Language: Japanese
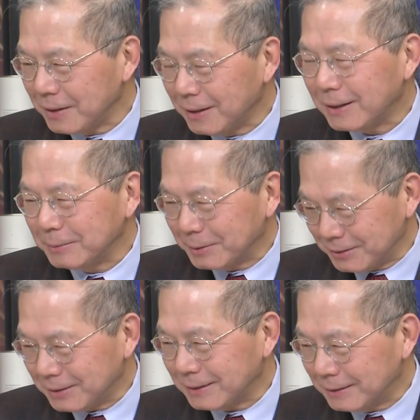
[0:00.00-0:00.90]
嫌がりま
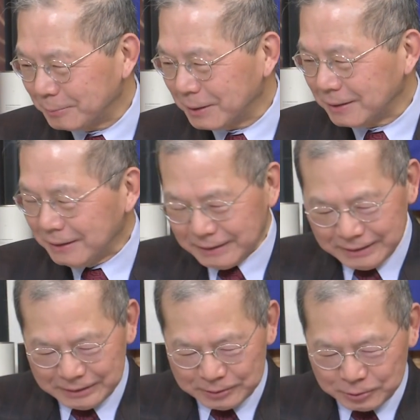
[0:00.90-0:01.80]
すから。じゃあ
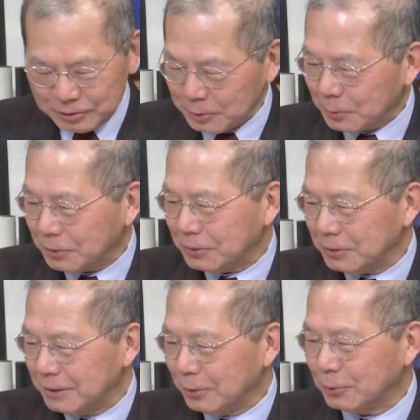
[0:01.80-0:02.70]
向こうの方でやっ
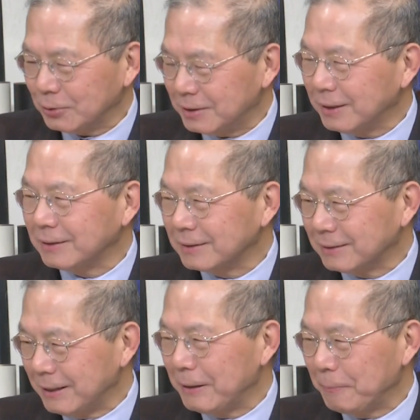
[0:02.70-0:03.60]
ぱり引き落としたいんですね。